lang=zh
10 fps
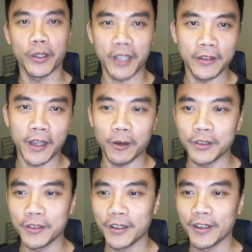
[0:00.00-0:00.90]
会谈到
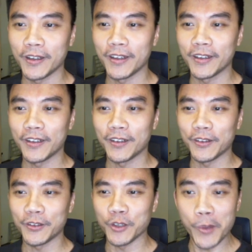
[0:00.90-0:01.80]
的。
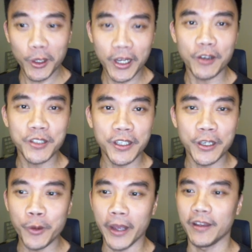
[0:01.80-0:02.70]
有没有挑衅
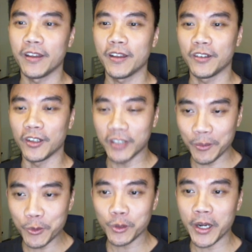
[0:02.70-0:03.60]
意味？你
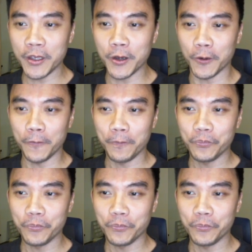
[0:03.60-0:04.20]
听不出来有？